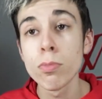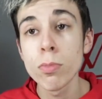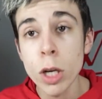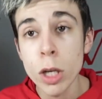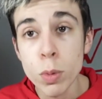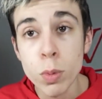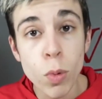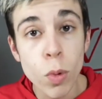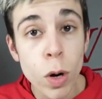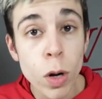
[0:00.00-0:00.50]
à
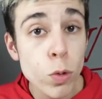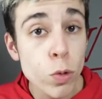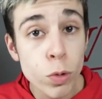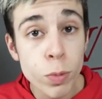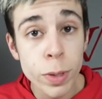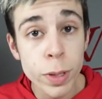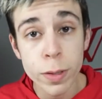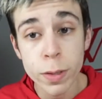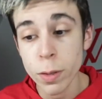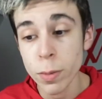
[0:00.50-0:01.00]
ce moment-là, tout se
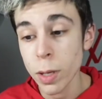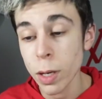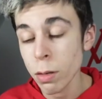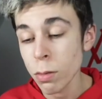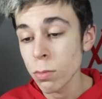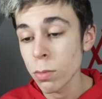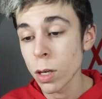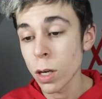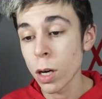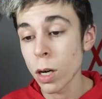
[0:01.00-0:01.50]
passe très
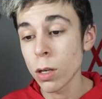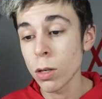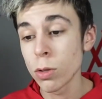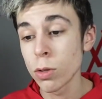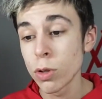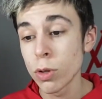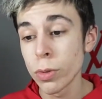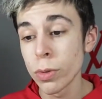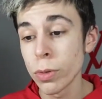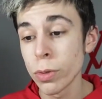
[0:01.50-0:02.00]
bien. Hein.
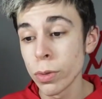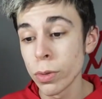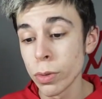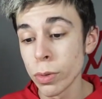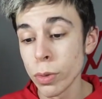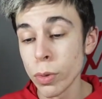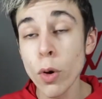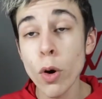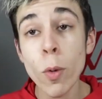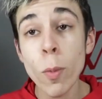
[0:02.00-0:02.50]
Euh,
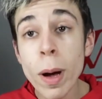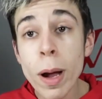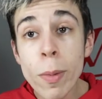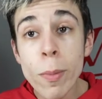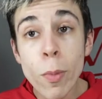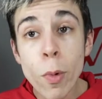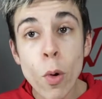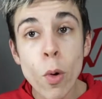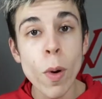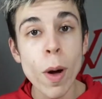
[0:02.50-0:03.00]

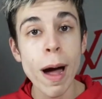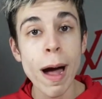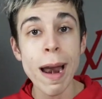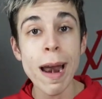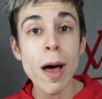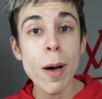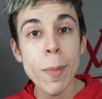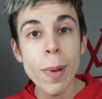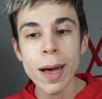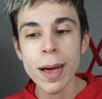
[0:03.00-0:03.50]
normalement, à
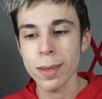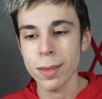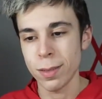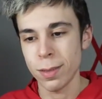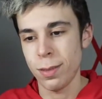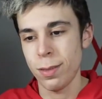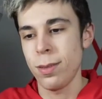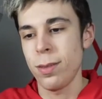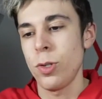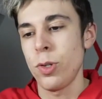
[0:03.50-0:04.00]
la
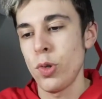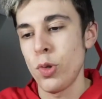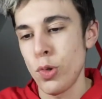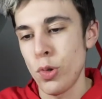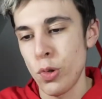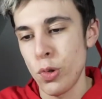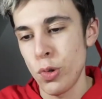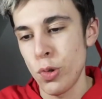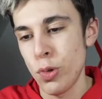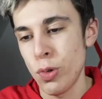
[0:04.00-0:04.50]
base,
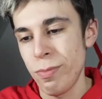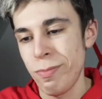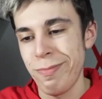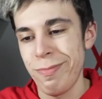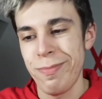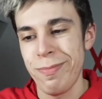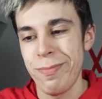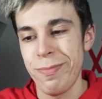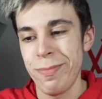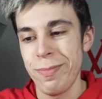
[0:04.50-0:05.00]
euh,
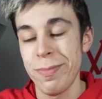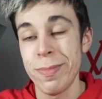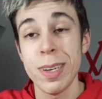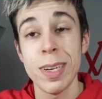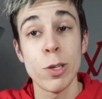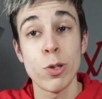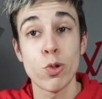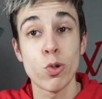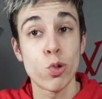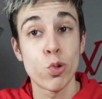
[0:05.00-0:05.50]

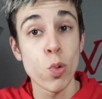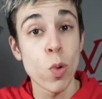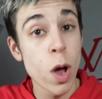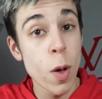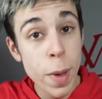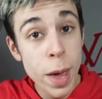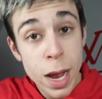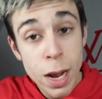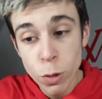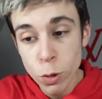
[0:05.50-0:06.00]
bah, je reçois un
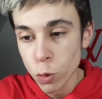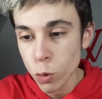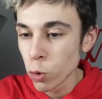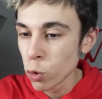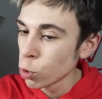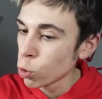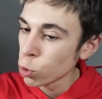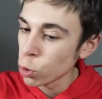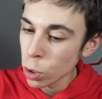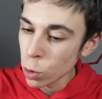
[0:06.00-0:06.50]
mail, du
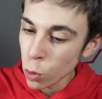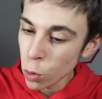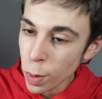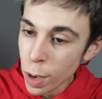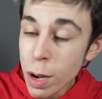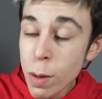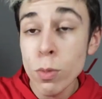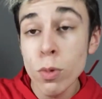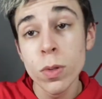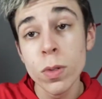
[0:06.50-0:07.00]
coup je reçois mon
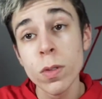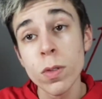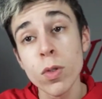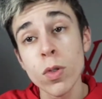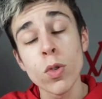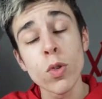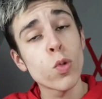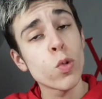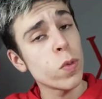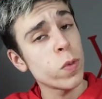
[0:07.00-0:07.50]
mail me
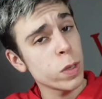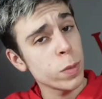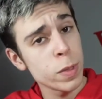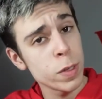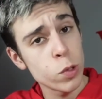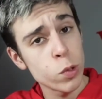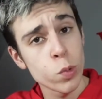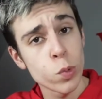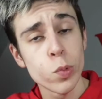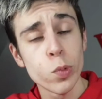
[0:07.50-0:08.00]
disant
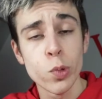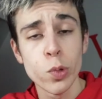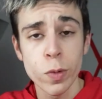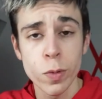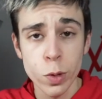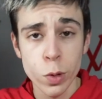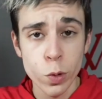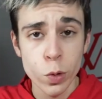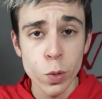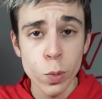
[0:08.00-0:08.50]
confirmation de
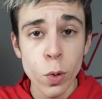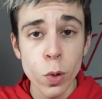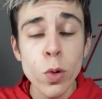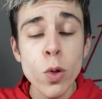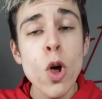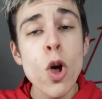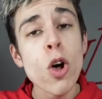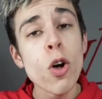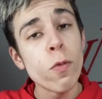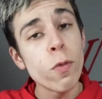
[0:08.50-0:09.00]
votre commande.
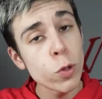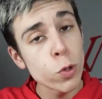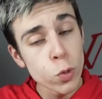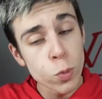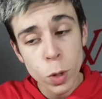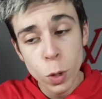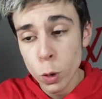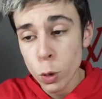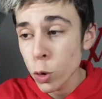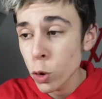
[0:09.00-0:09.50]
Votre
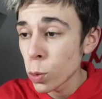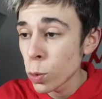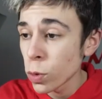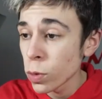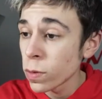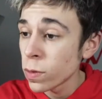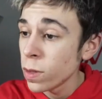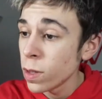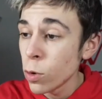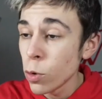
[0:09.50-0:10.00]
numéro de
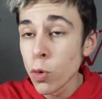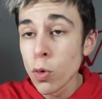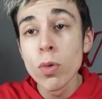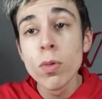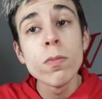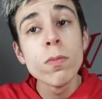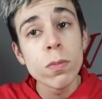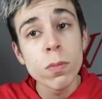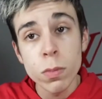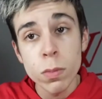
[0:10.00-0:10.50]
commande c'est le...
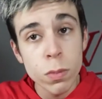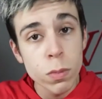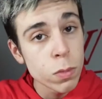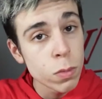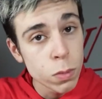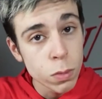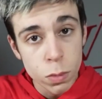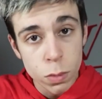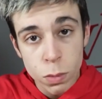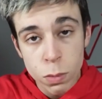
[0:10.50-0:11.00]
Hum,
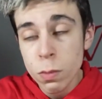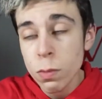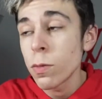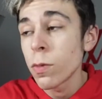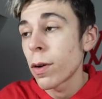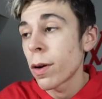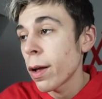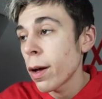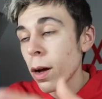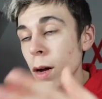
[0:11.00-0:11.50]
hum, hum,
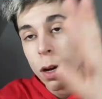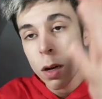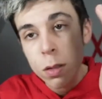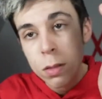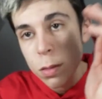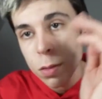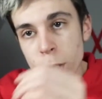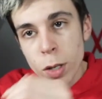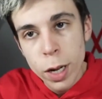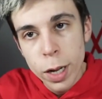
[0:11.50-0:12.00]
voilà, hein,
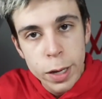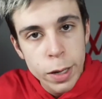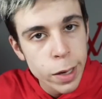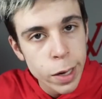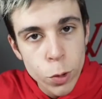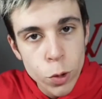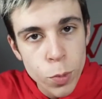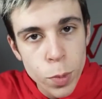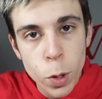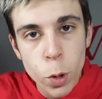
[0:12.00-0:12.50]
en clair,
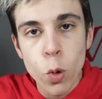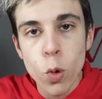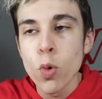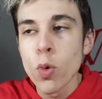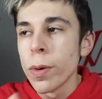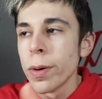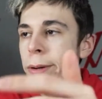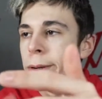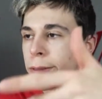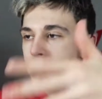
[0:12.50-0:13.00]
un
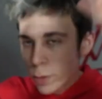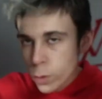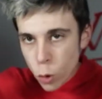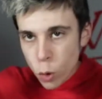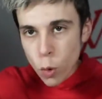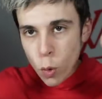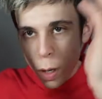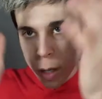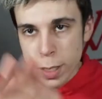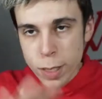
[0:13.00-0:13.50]
numéro euh,
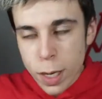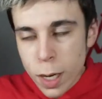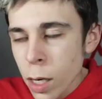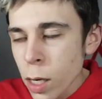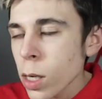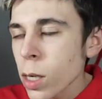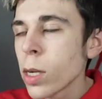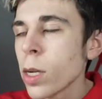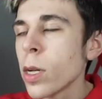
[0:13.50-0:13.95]
au hasard.